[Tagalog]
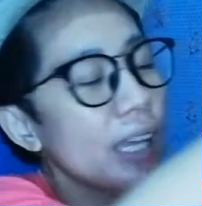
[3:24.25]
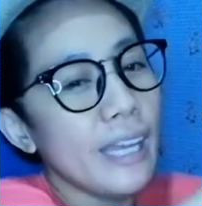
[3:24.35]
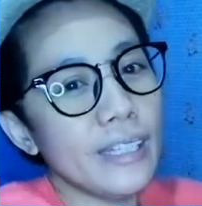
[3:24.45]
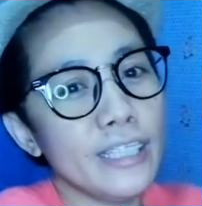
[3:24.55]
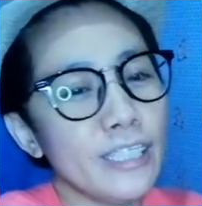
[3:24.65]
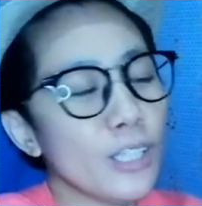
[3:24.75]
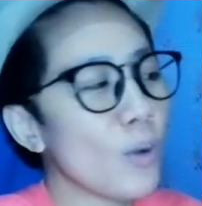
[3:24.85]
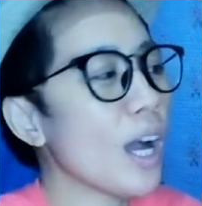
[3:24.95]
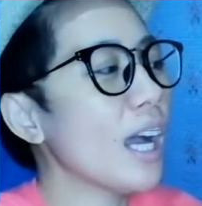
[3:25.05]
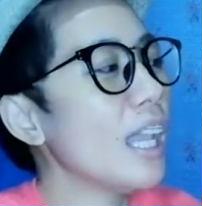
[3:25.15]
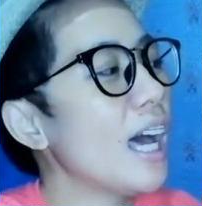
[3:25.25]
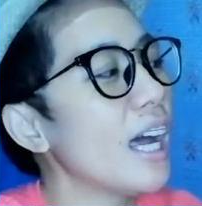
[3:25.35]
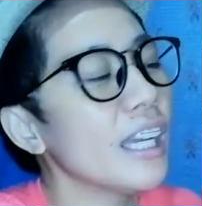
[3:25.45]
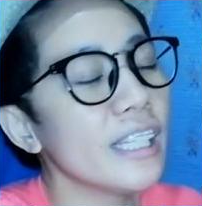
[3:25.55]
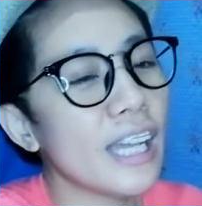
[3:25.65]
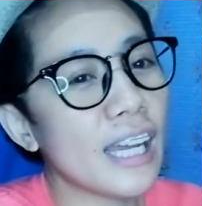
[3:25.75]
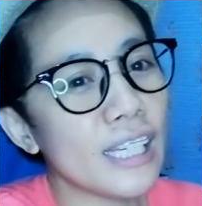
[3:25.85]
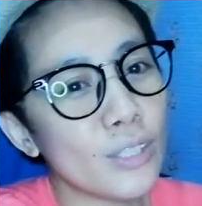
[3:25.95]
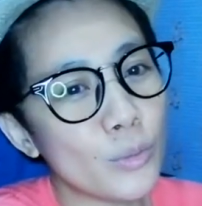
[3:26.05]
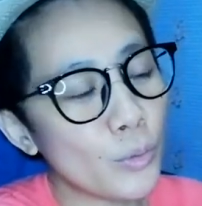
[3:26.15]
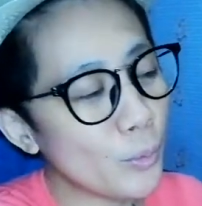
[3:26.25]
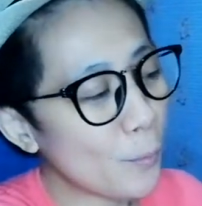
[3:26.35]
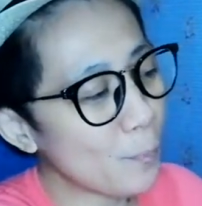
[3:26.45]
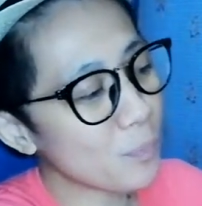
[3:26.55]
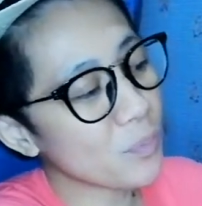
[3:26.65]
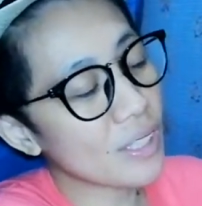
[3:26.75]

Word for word: and hindi ko akalain na itong